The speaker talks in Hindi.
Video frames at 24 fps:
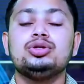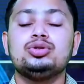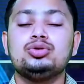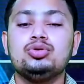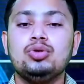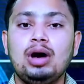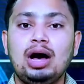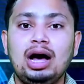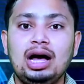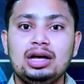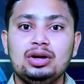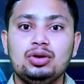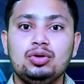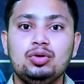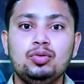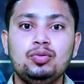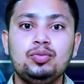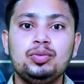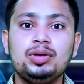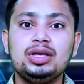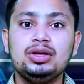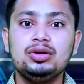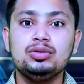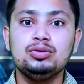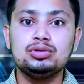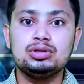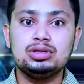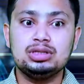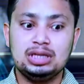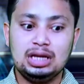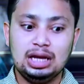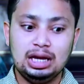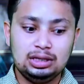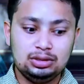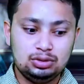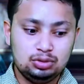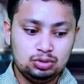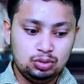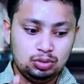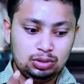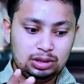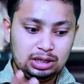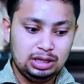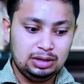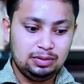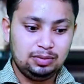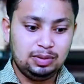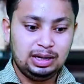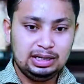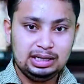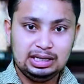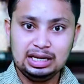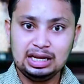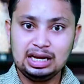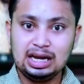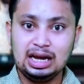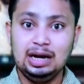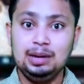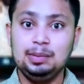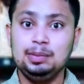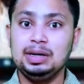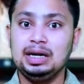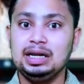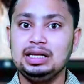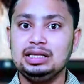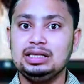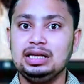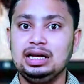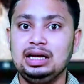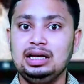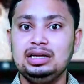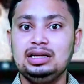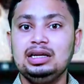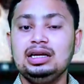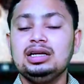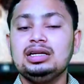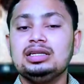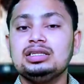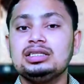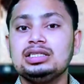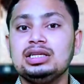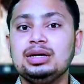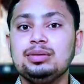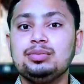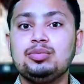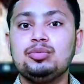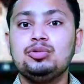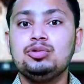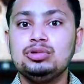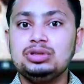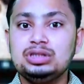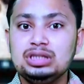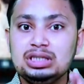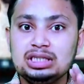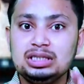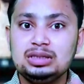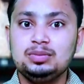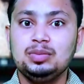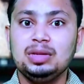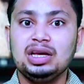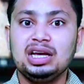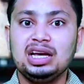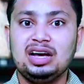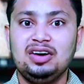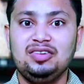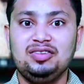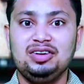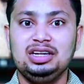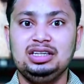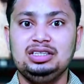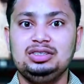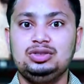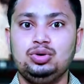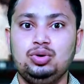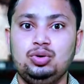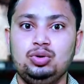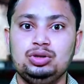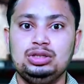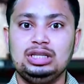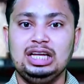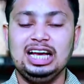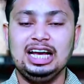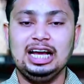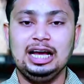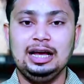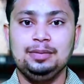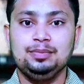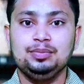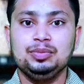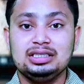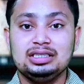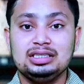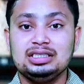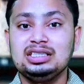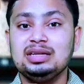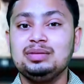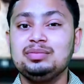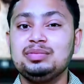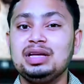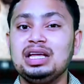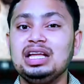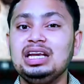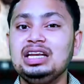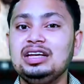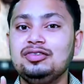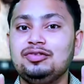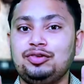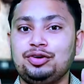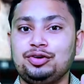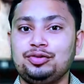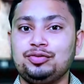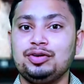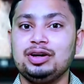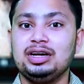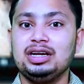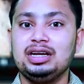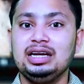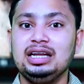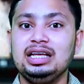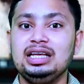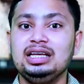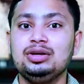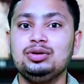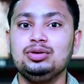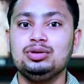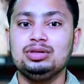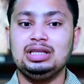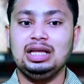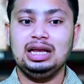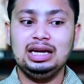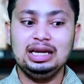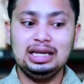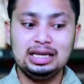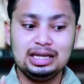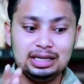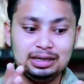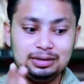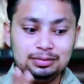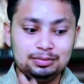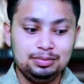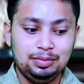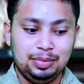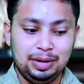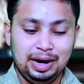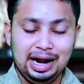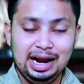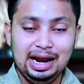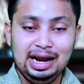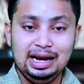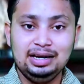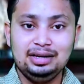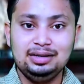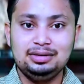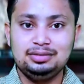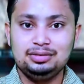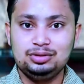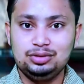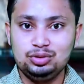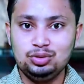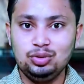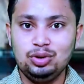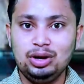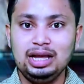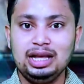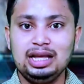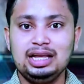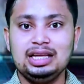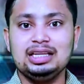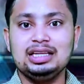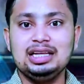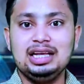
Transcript: सो आई होप कि उसका जो डे बाय डे काम रहता है सब कुछ इसमें कवरेज हो जाएगा सबके लिए परफेक्ट नहीं होता है लेकिन ब्रांड जो है